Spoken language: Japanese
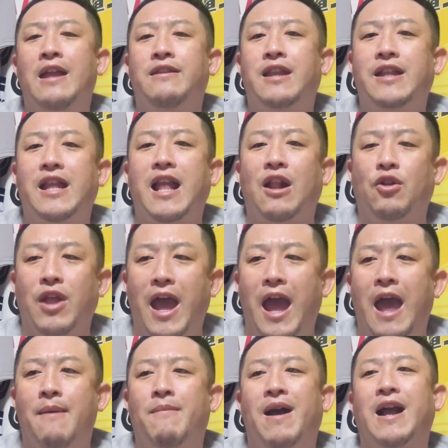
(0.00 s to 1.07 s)
出てたの
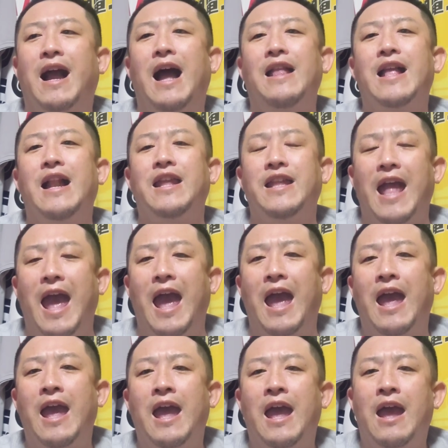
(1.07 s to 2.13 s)
で、まあ、かなりね、
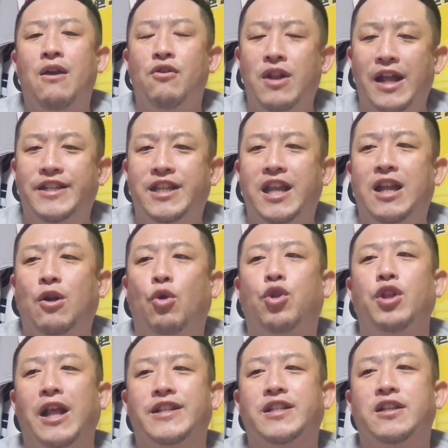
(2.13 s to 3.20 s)
嬉しいこと
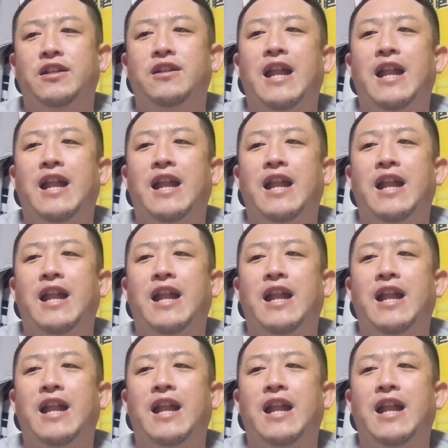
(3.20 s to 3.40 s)
です。